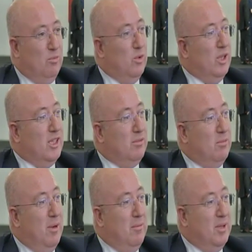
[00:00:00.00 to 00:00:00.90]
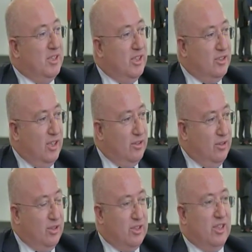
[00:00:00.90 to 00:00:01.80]
Muğla'da bu mermerci
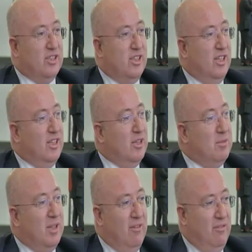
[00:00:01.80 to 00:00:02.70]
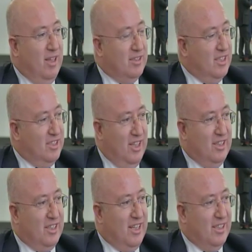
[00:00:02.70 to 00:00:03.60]
sektöründe çalışan 20'den fazla
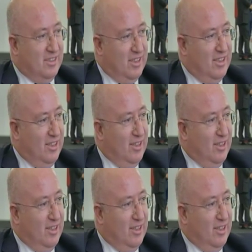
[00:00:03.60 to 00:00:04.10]
standı gezdik.